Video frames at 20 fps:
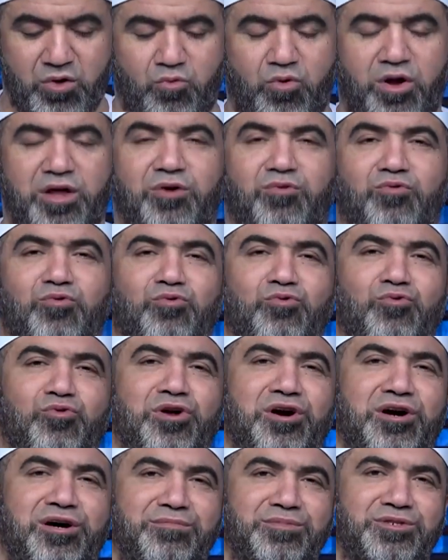
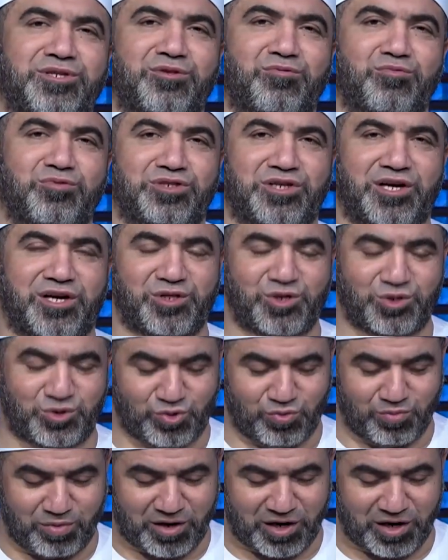ويقولون خمسة سادسهم